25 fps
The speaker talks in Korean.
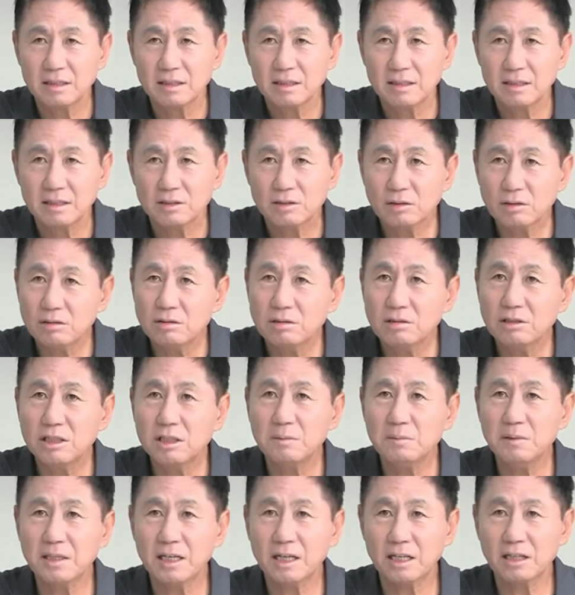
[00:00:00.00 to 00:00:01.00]
저는
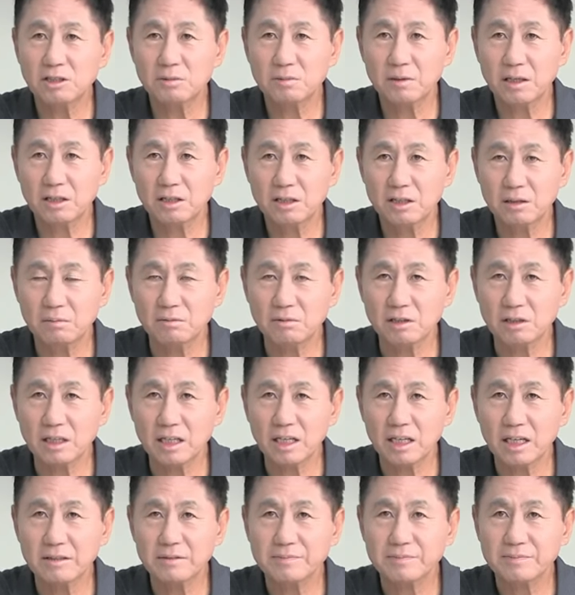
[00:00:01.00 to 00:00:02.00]
의심이 갈 수밖에 없는 게